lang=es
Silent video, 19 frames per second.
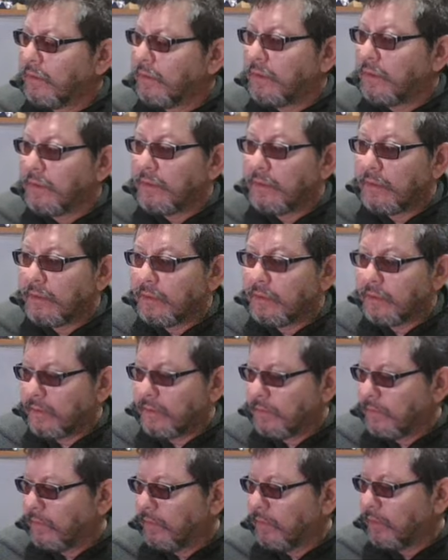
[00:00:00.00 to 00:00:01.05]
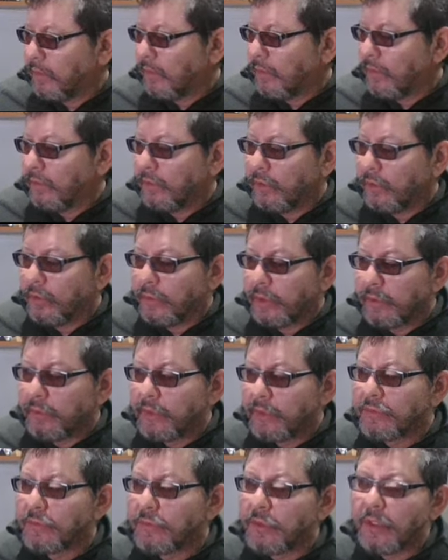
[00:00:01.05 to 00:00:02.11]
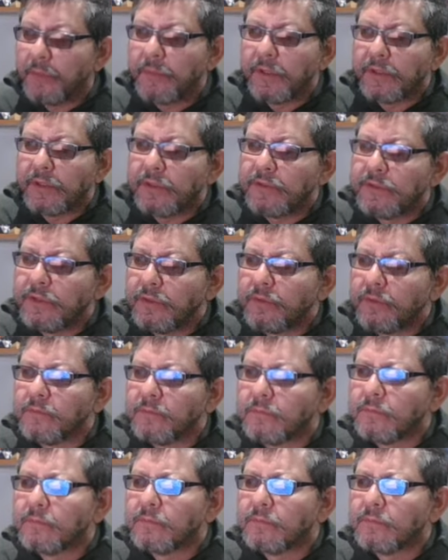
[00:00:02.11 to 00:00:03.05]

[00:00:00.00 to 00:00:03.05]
y todo en una sola partición.